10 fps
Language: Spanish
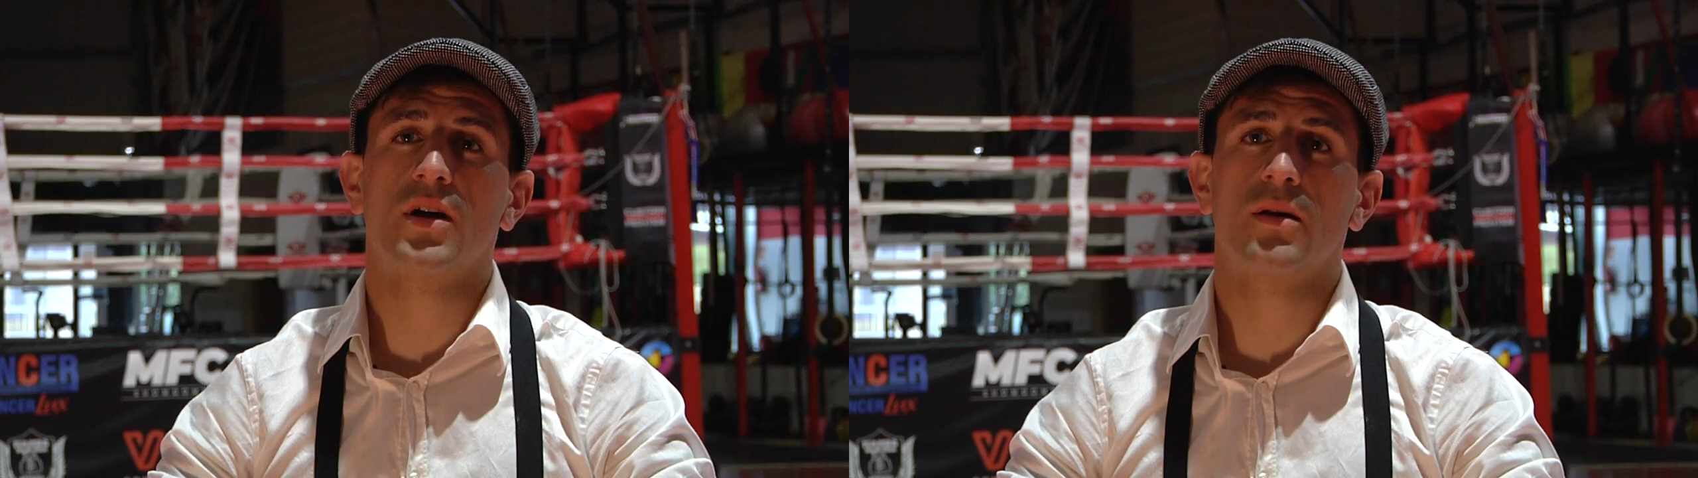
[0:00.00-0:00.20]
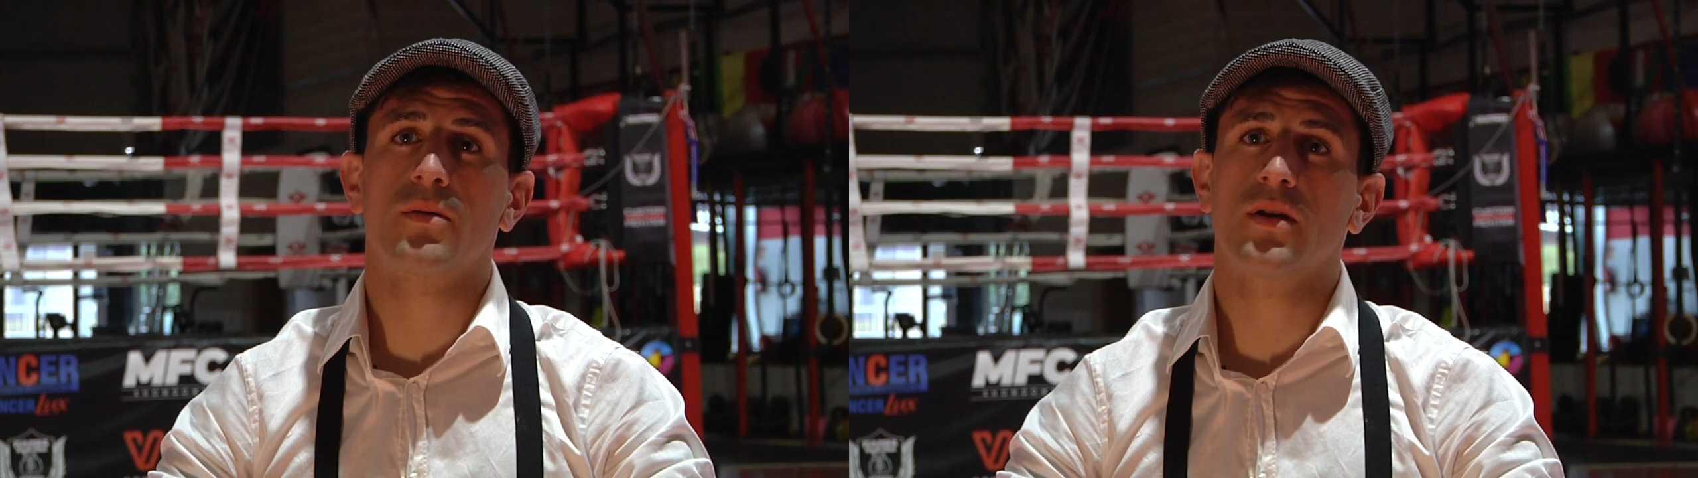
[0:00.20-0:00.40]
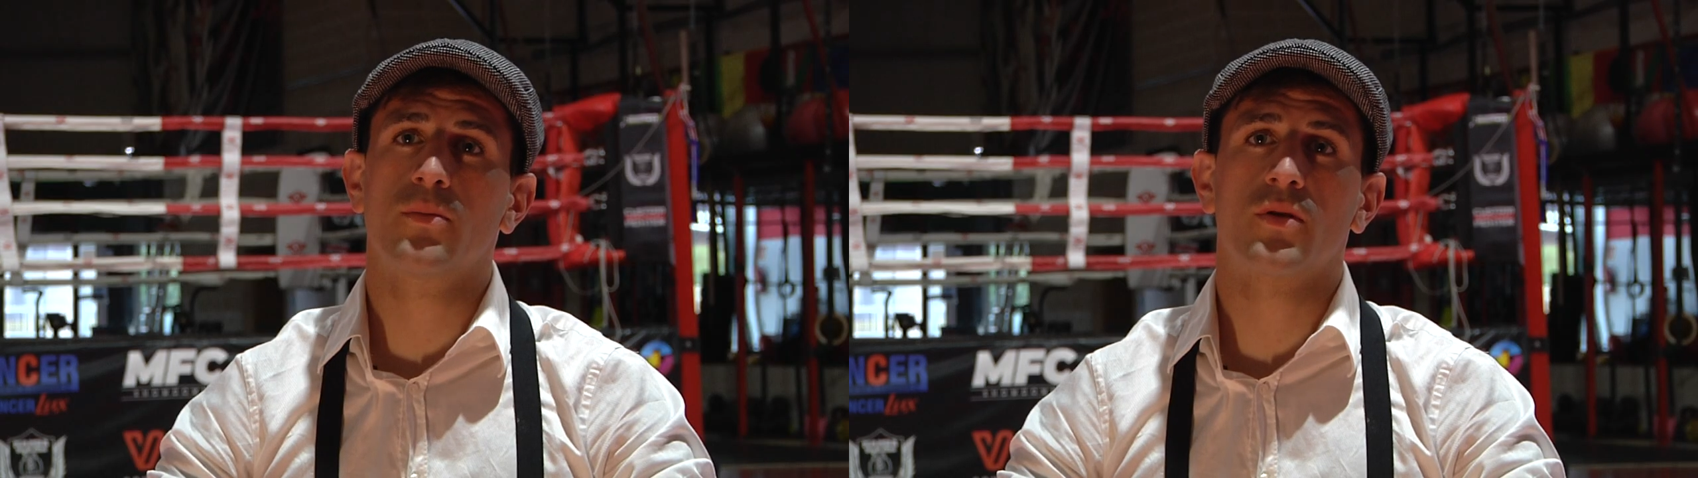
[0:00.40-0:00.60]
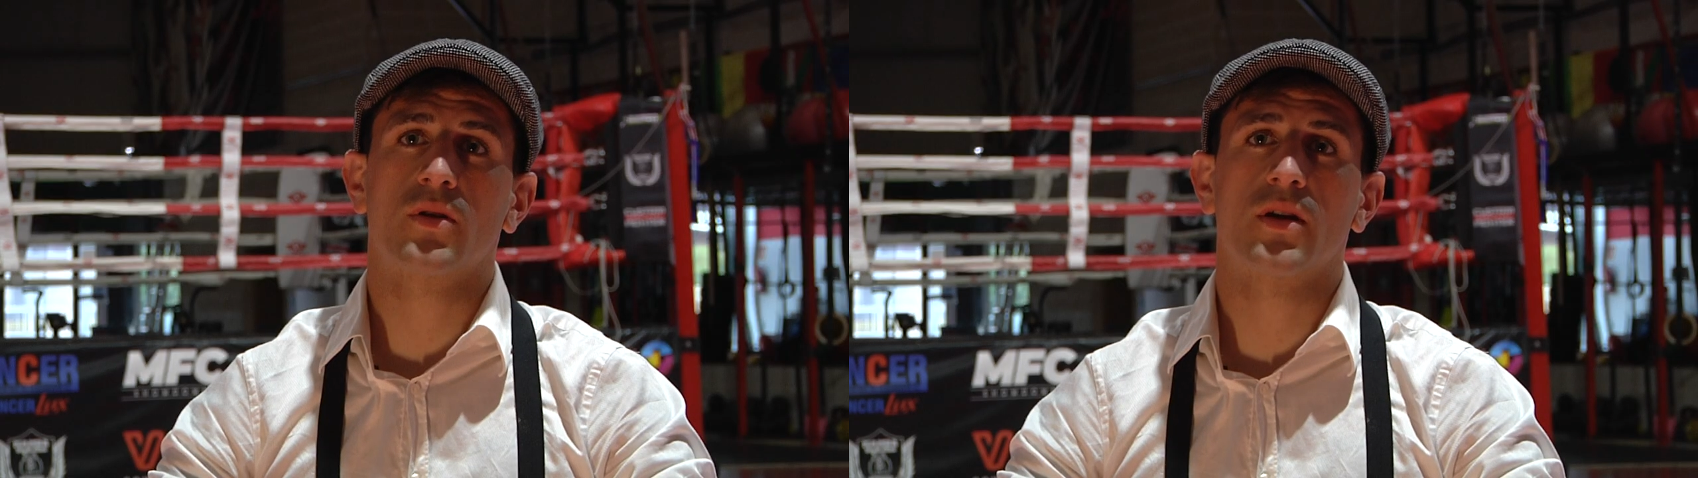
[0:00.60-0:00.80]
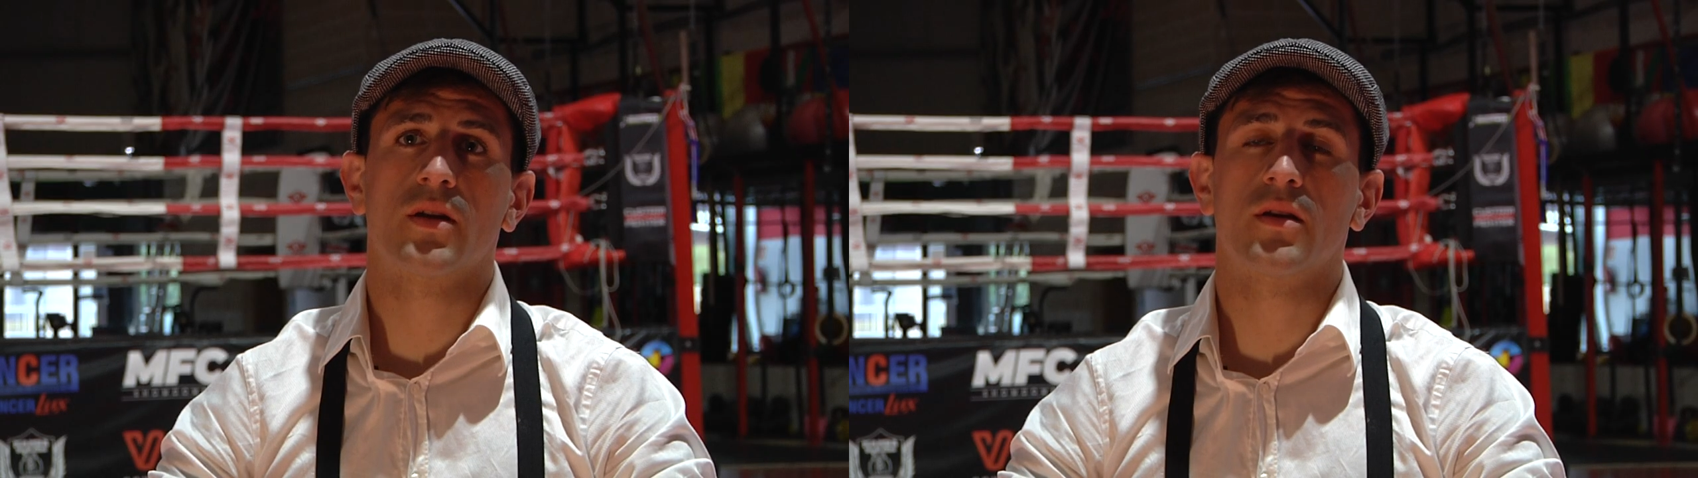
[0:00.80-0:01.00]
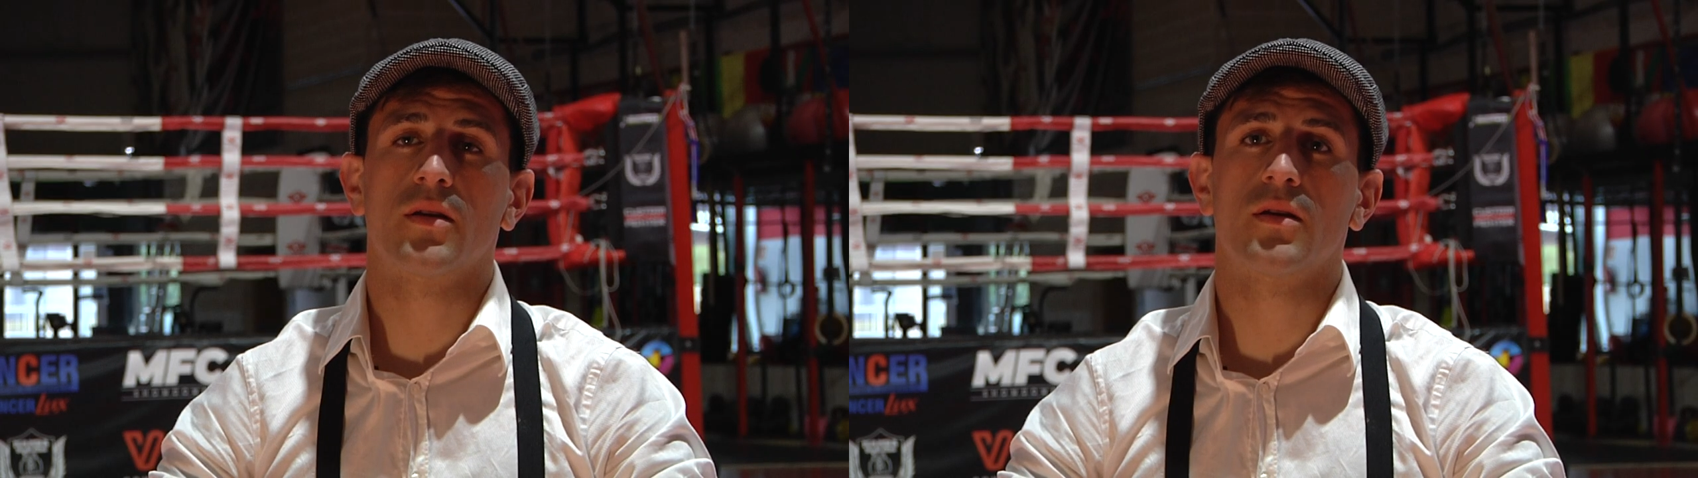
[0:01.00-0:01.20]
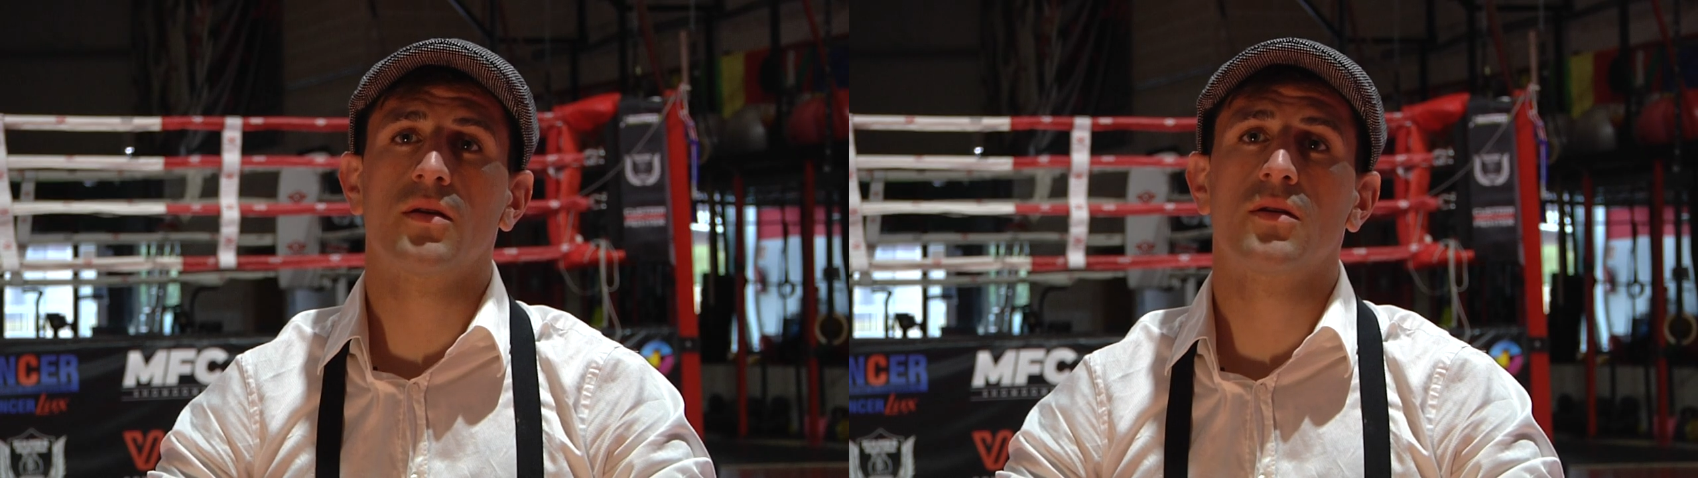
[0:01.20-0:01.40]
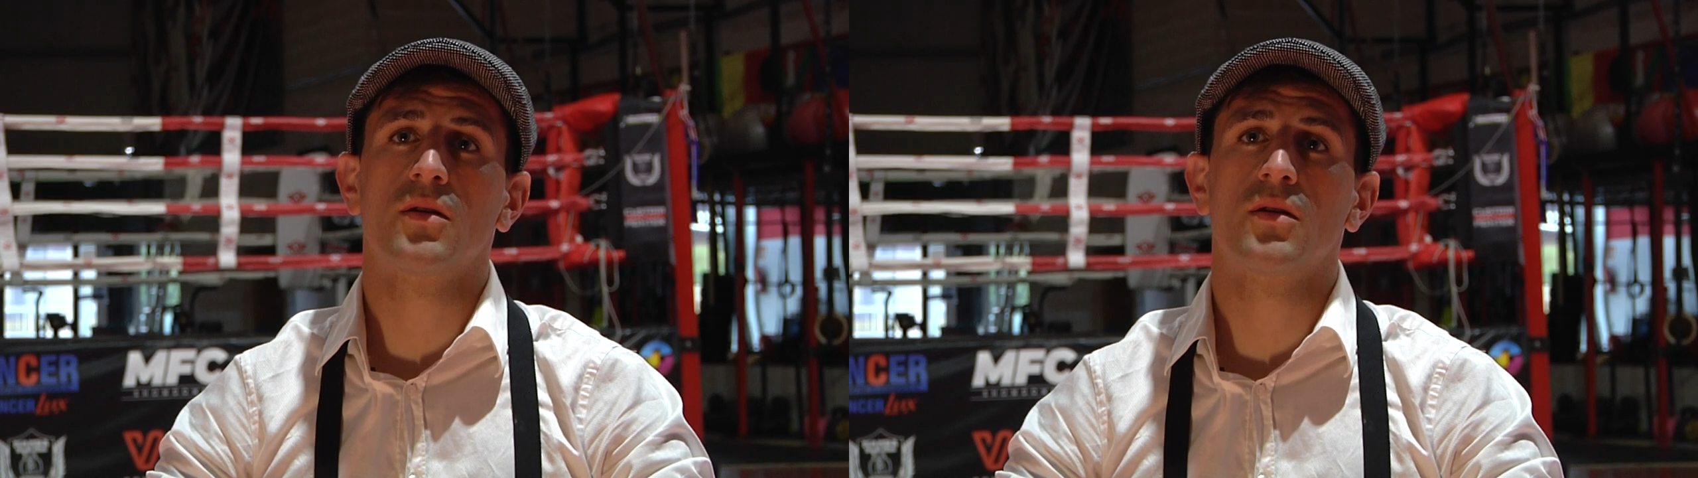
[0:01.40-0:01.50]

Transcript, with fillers: acabé porque